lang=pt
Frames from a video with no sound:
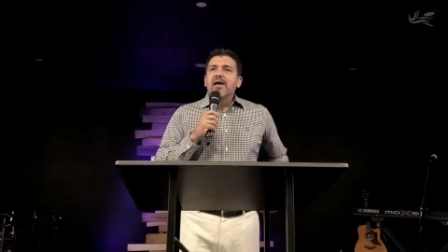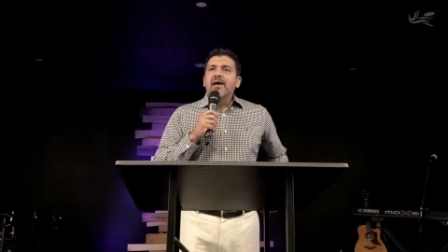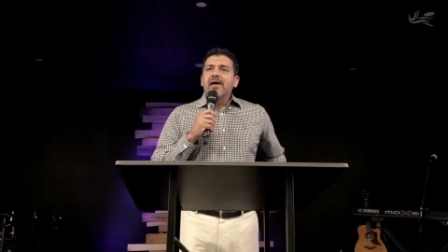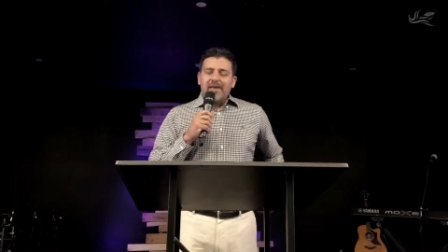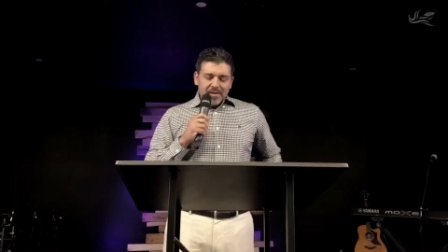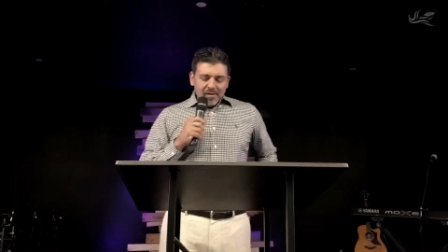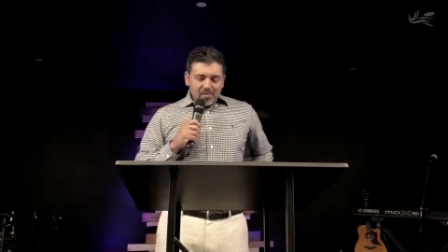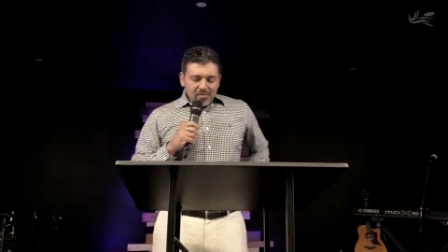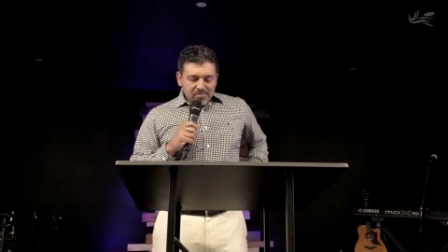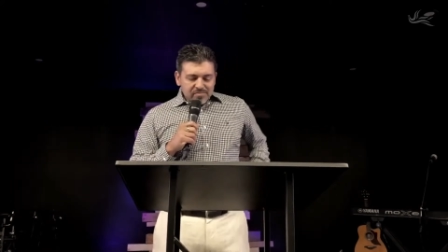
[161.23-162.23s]
É,
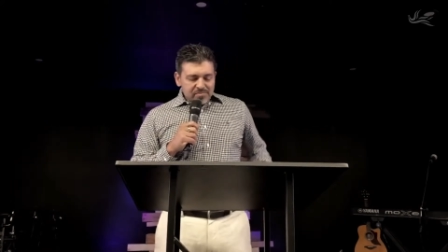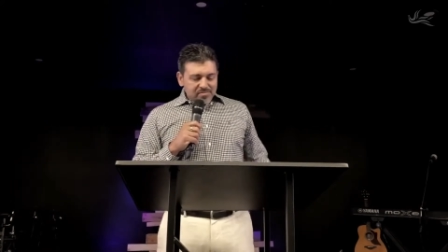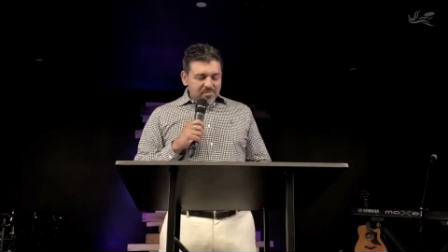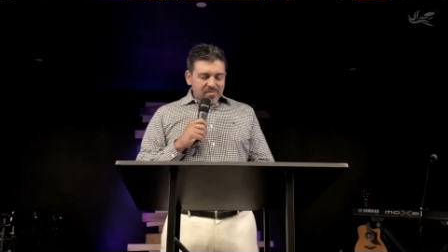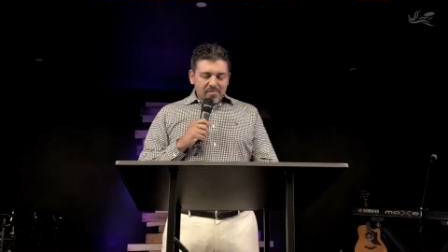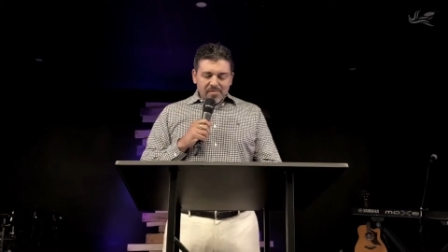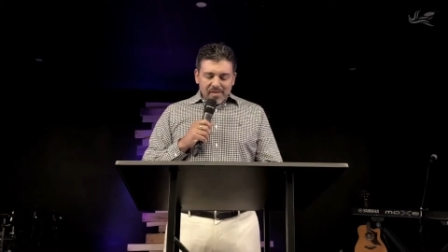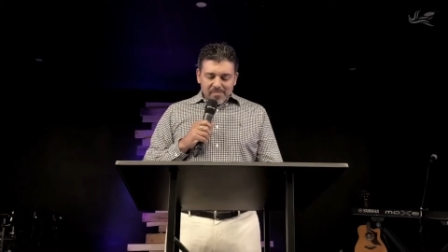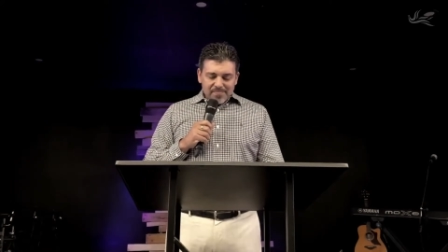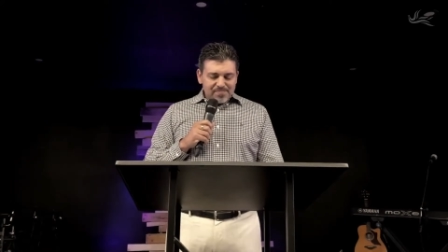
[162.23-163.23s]
eu,
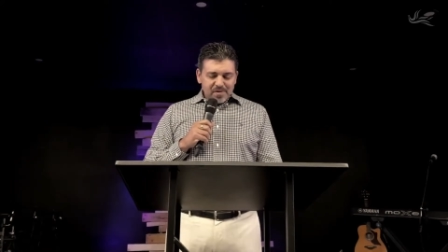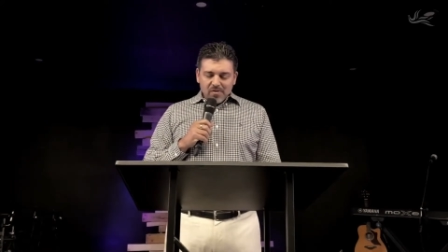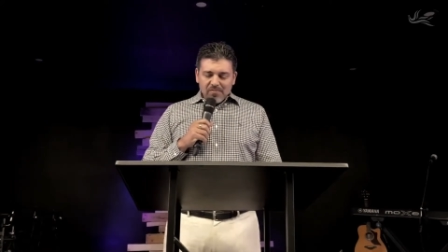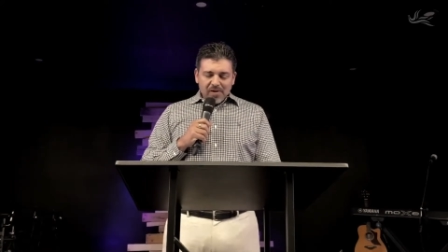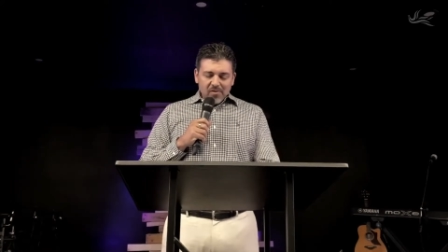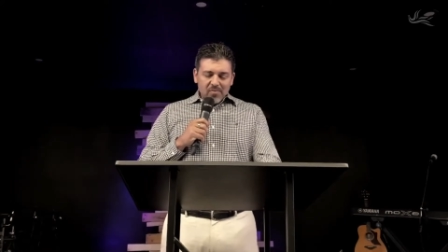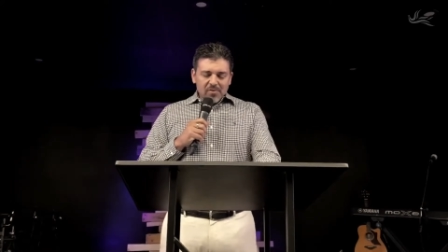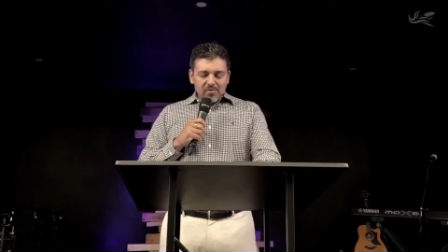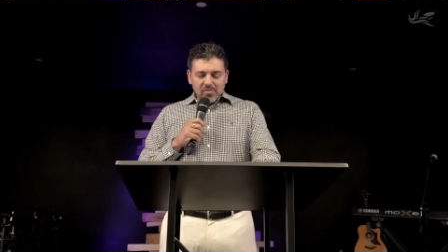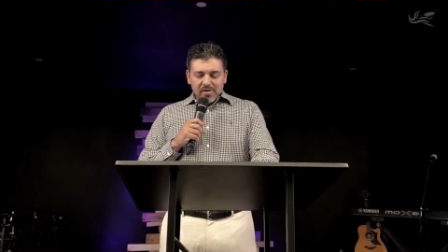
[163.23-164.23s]
né, o Senhor falou
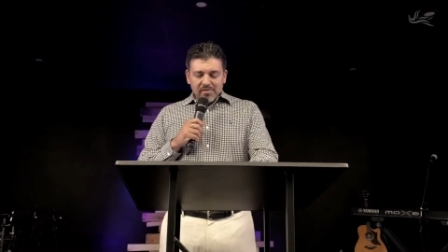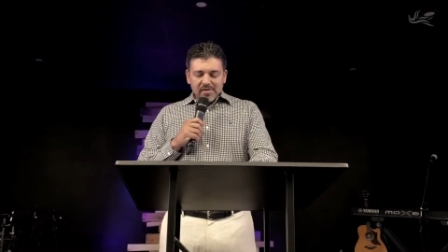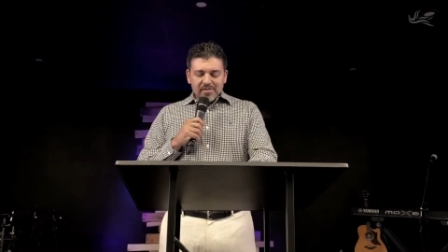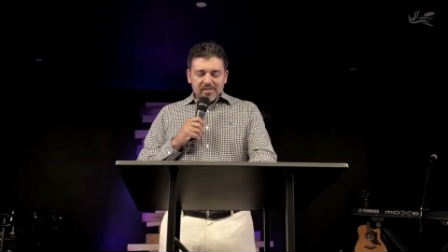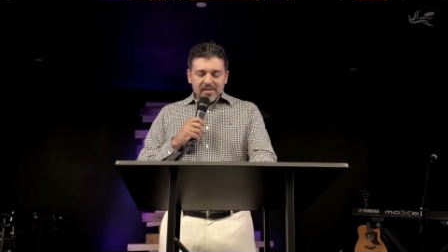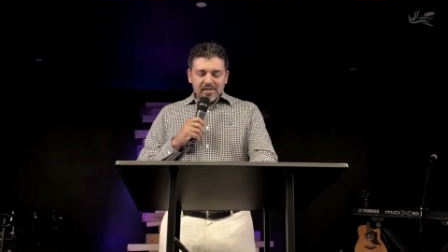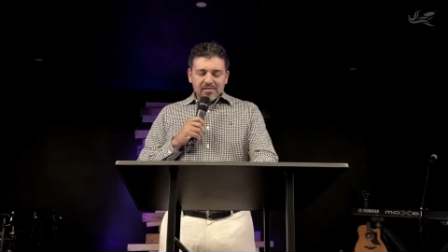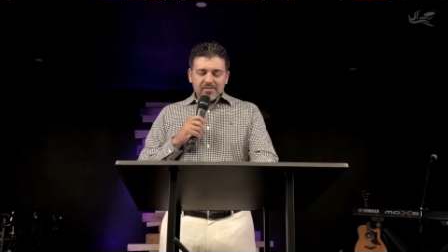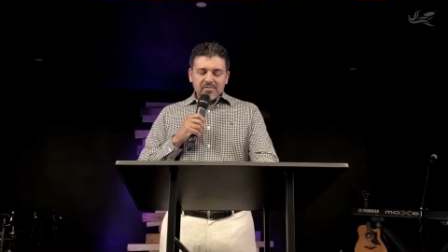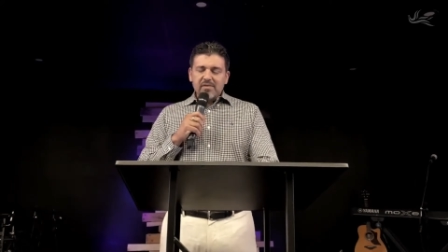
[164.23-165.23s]
muito comigo nesse
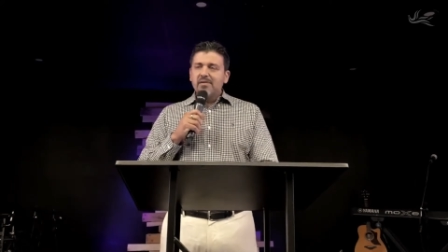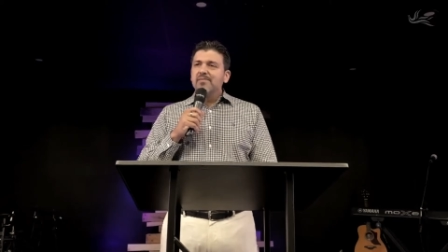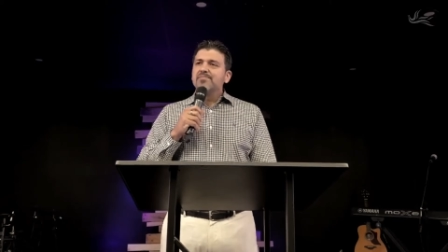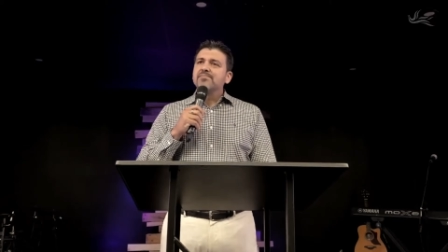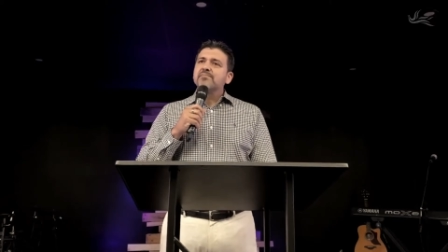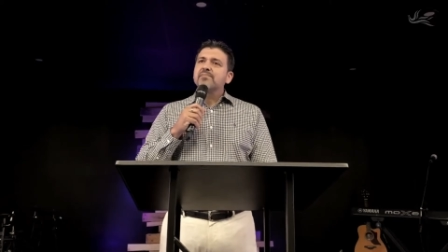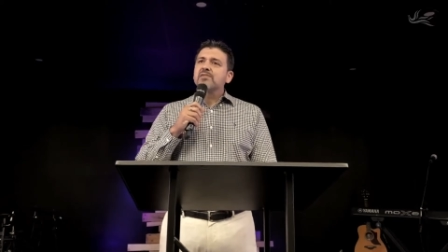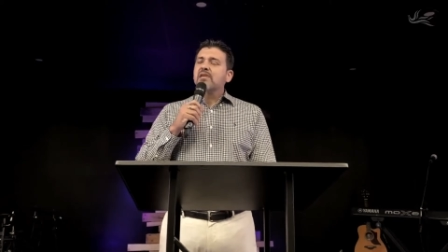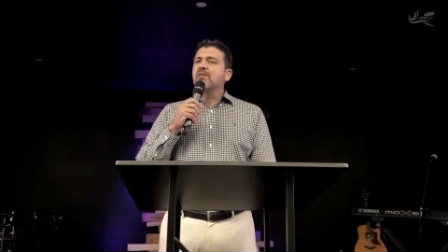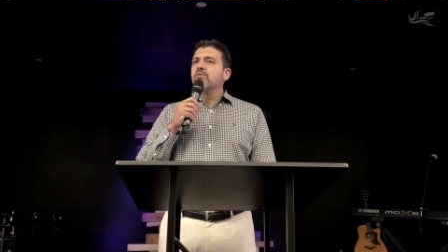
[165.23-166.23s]
texto e,
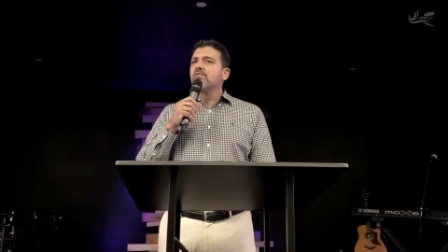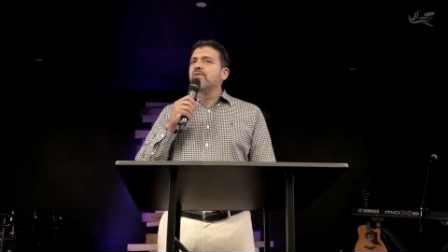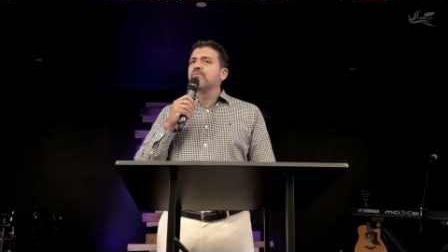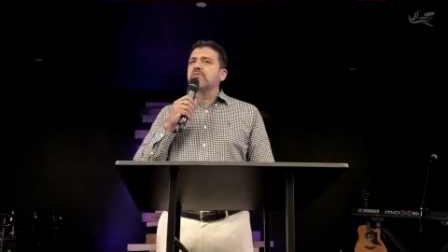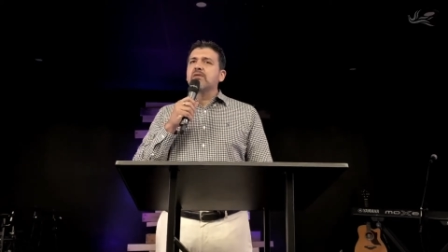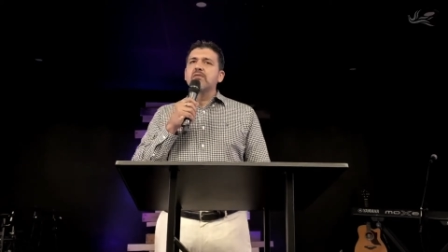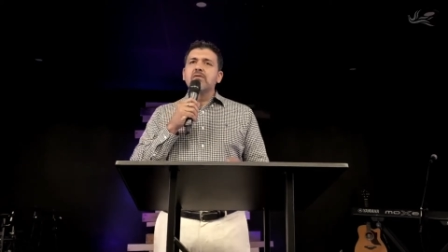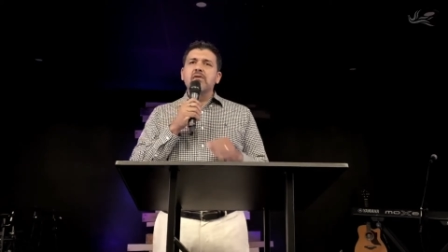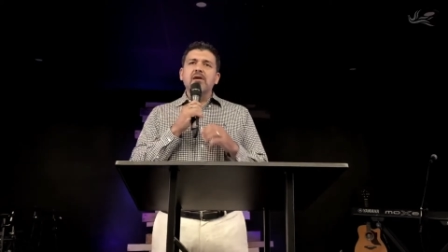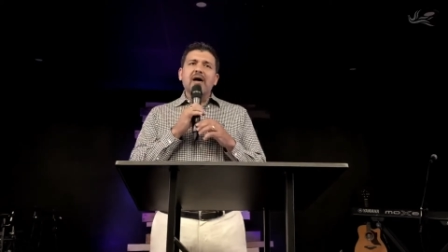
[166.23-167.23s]
sem dúvida, o
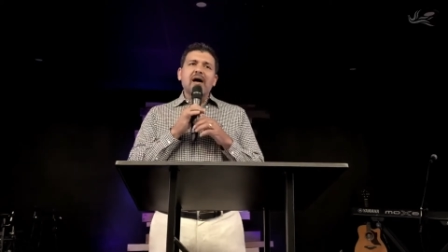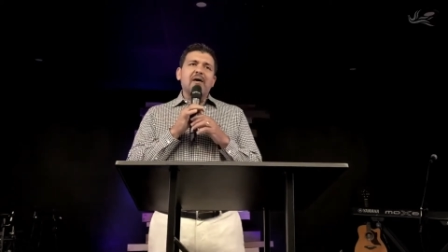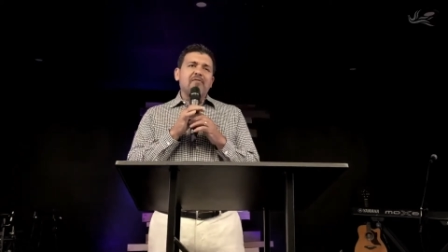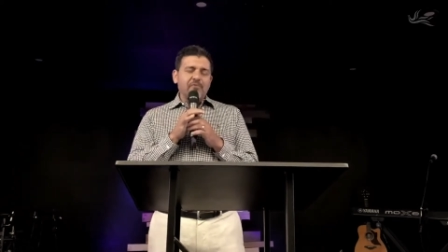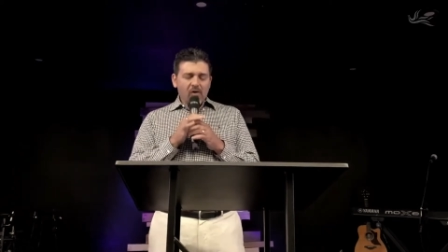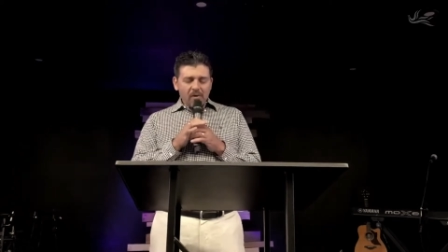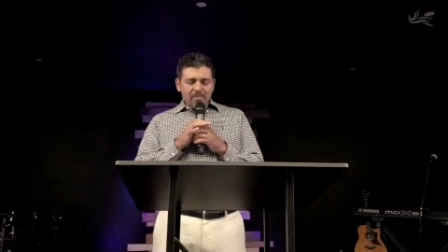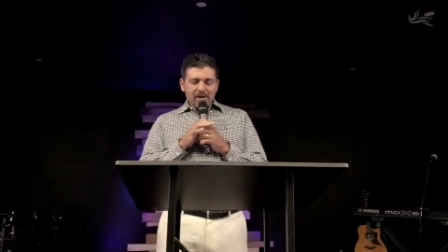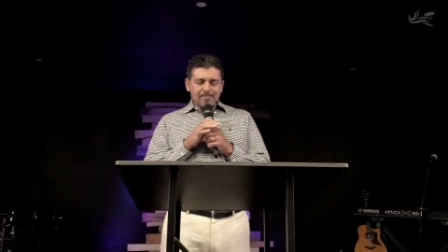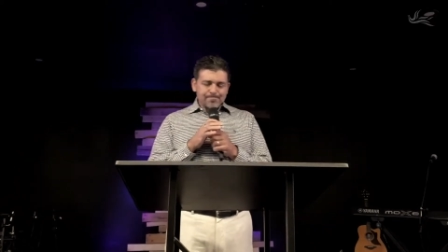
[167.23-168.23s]
Senhor, a
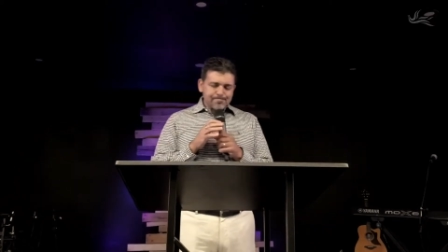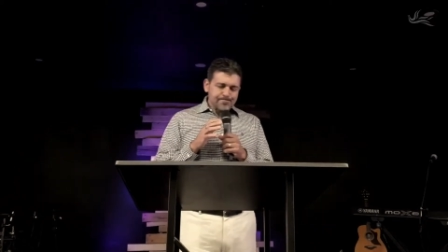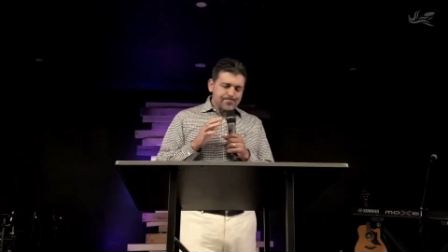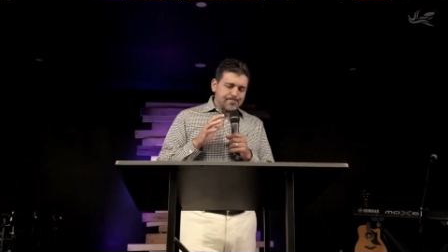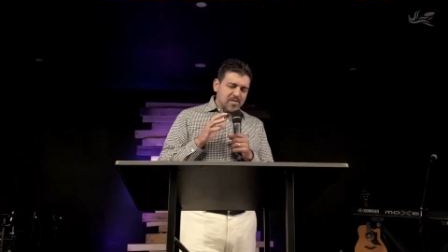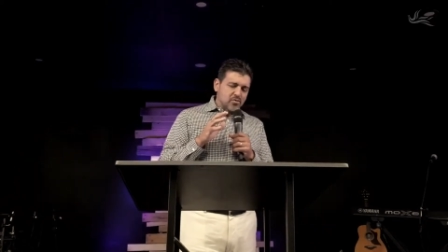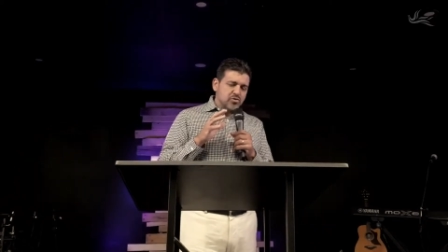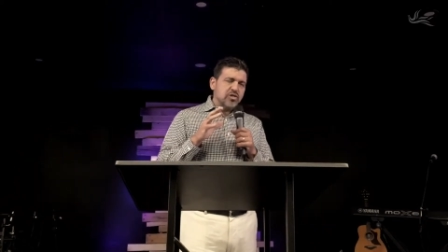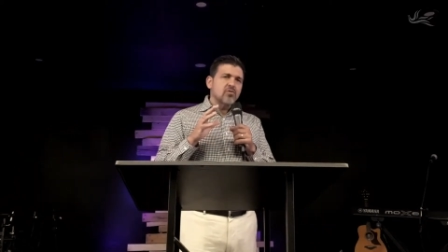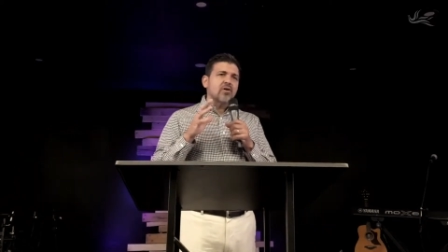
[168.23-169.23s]
forma
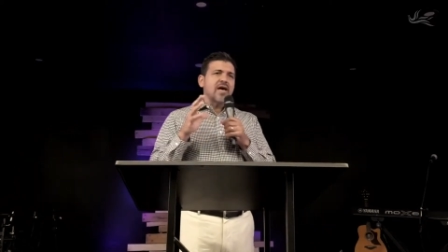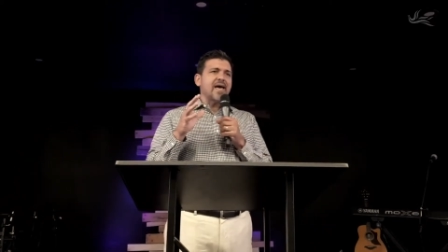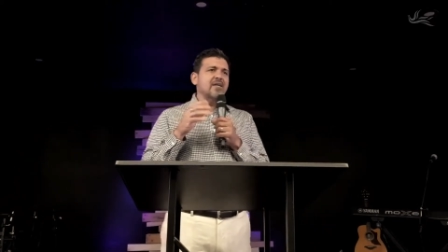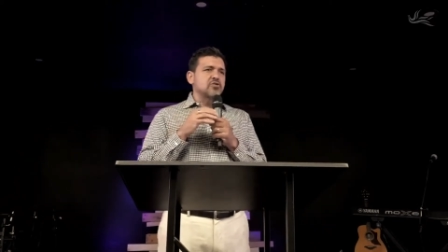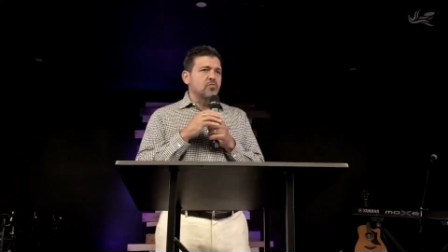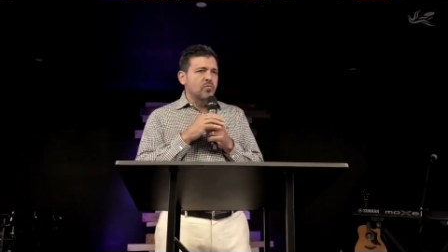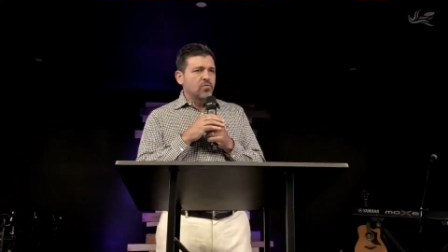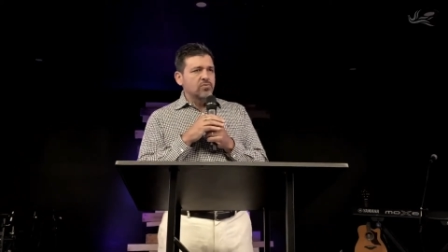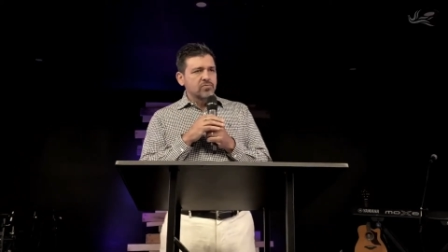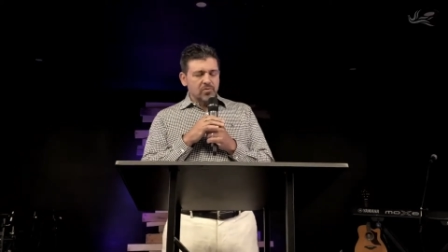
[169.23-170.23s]
que o Senhor rege o
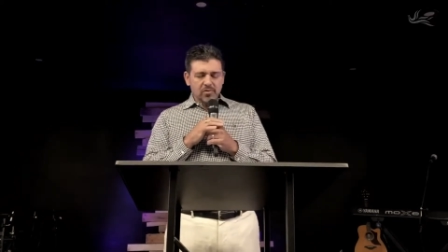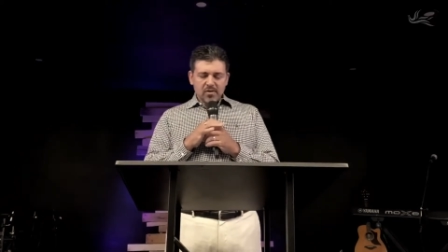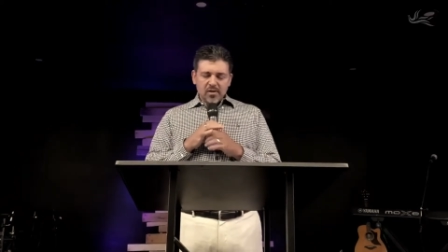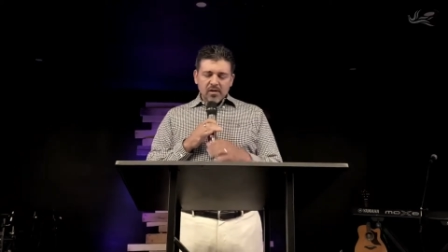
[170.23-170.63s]
mundo,